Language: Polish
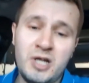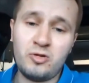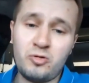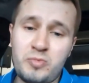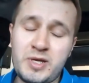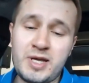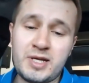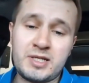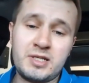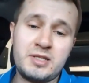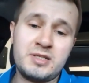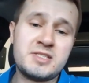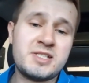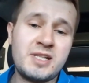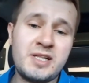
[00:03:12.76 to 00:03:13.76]
lub jak
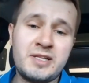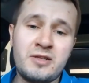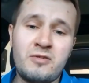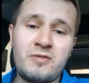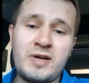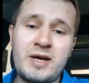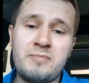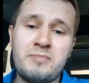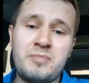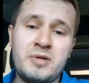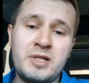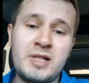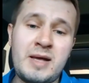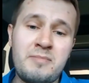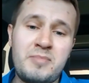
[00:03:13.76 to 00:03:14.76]
selenowe
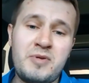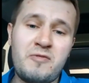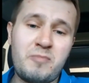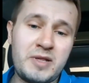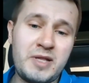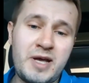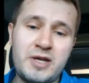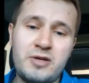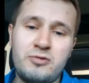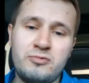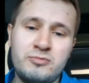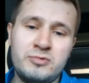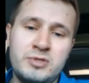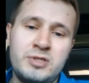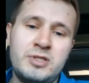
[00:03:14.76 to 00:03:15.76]
lampy
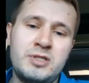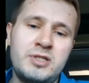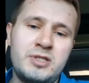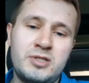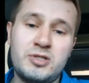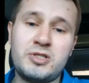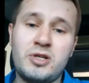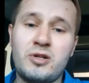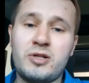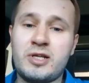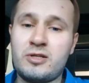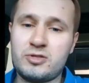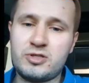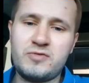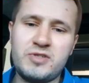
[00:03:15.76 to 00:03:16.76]
wpadają e, do
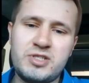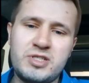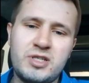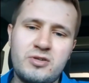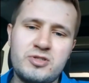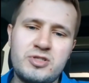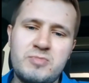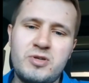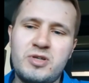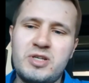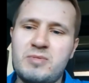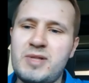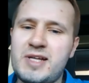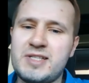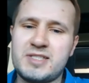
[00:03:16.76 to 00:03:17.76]
środka. Oczywiście chodzi mi o
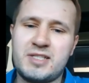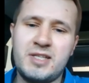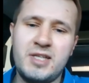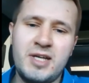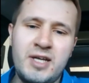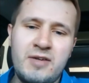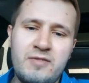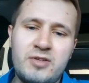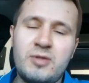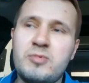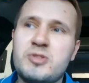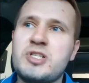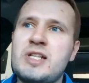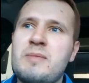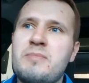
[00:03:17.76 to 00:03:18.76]
ich blask.
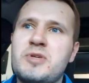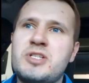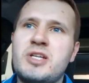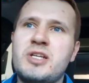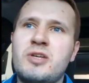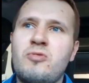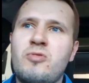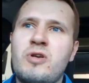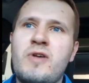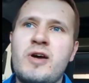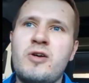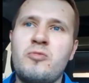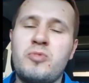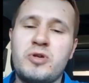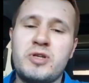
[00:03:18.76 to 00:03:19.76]
Wiadomo, że lampy się nie
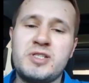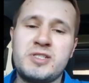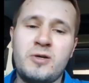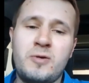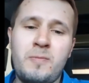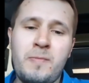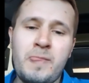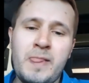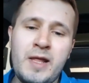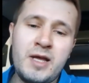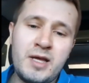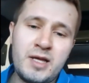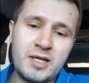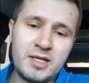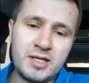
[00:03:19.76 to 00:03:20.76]
urywają póki co.
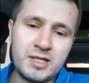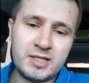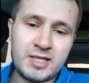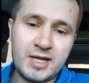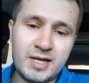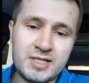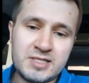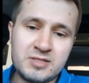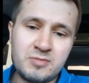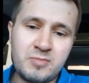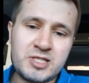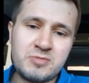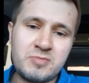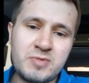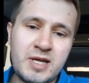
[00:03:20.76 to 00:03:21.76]
Teraz
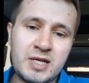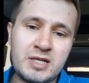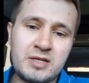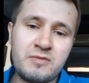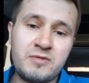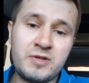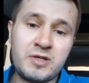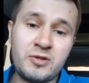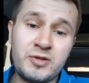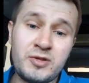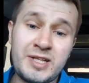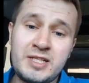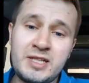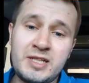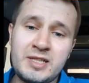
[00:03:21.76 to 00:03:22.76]
zobaczmy, jak
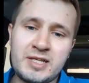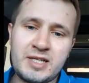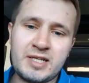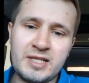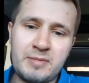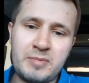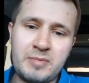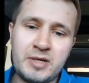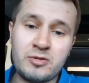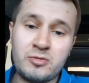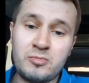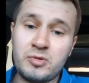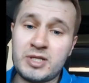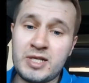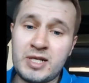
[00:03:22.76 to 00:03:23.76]
wygląda tylna kanapa, no
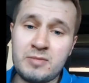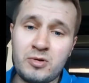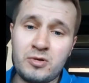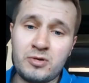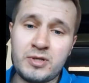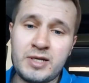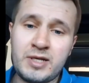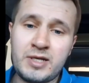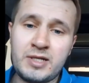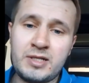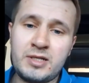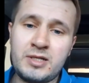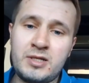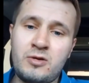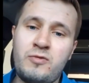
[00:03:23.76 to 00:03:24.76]
bo ten
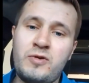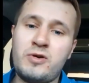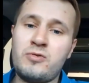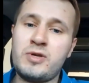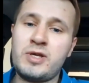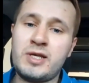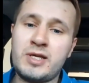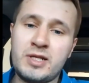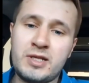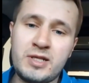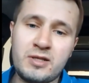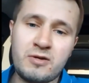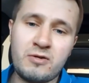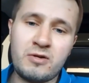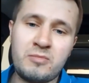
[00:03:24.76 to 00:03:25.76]
model oferuje nie
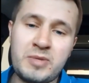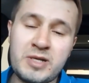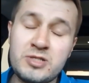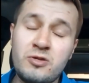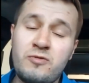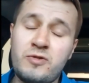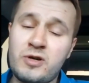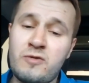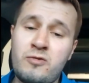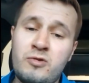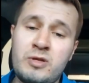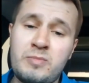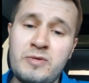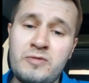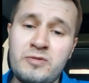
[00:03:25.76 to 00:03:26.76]
tylko, będzie oferował
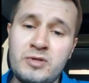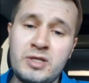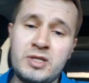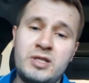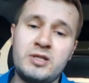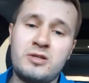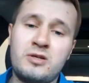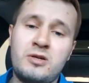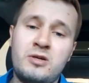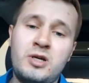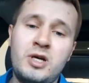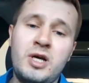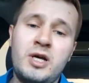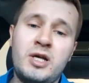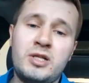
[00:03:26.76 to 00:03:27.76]
na pewno nie tylko
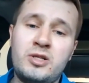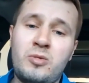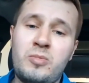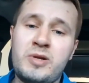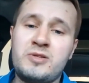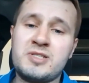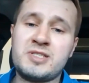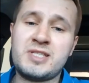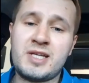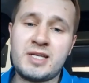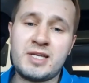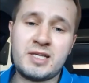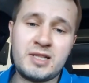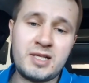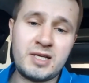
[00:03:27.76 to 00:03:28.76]
dobre
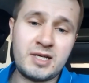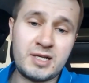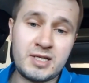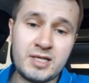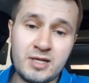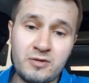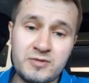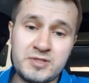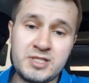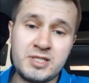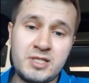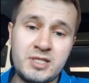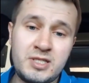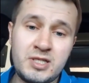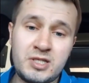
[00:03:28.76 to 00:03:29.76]
doznania dla kierowcy
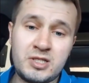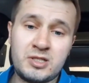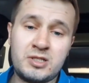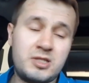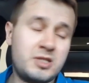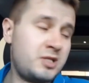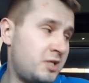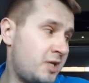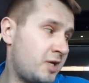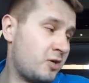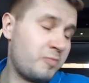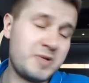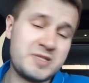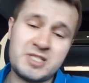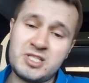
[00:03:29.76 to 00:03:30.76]
i tych i jego
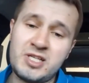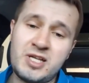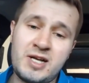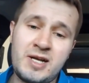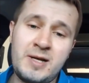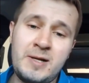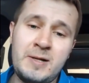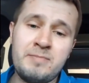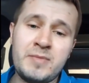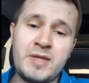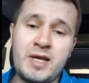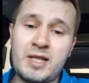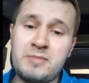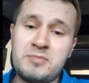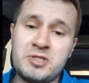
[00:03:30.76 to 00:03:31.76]
pasażera,
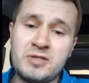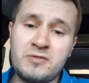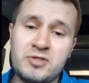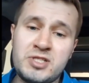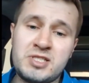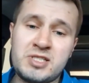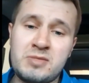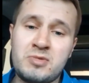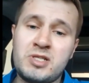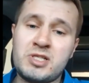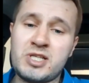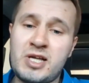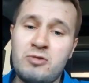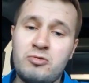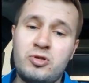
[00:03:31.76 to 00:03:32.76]
ale przede wszystkim to
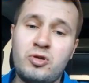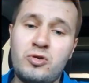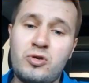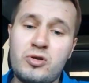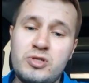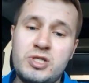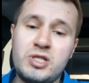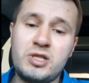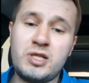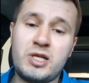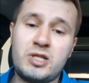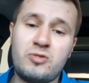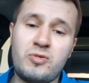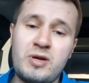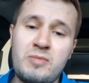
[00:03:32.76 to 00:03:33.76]
też auto rodzinne,
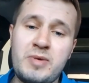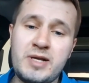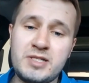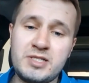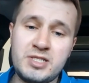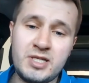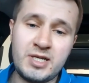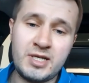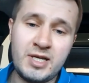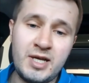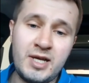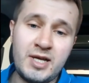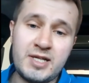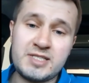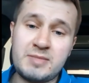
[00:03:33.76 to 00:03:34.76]
które będzie
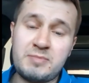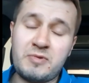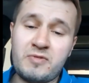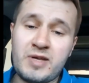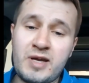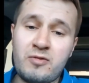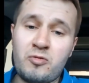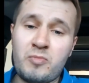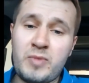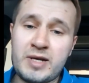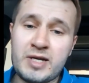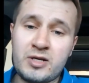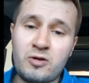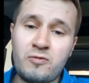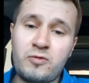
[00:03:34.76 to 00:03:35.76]
zapewniało
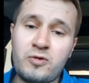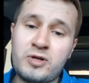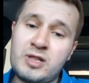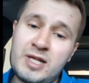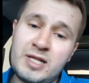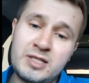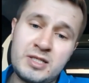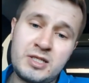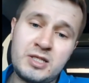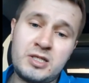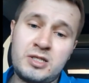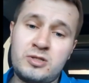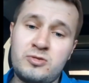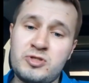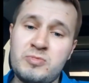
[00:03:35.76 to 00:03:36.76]
mega komfort dla
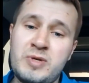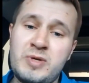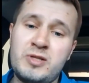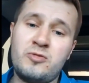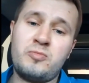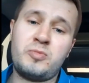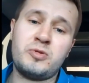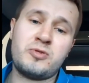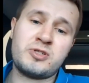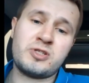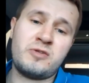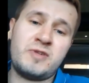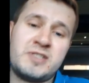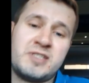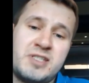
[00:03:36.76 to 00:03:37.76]
tych, którzy będą
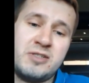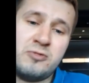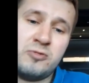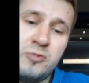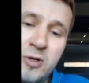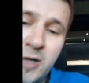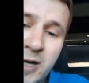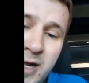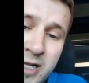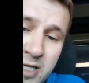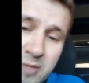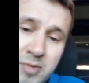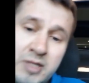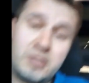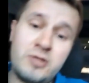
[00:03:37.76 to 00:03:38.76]
podróżować z tyłu.
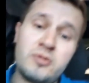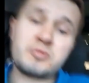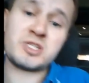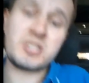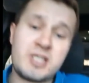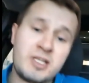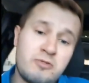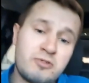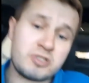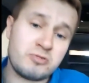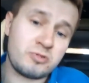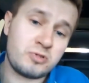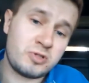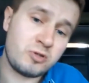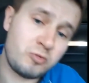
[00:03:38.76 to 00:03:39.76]
Nie będę już przesiadał się
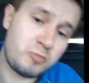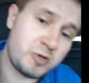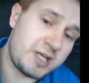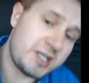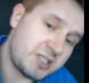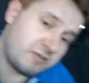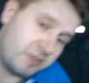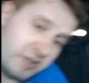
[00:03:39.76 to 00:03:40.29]
do tyłu, pokażę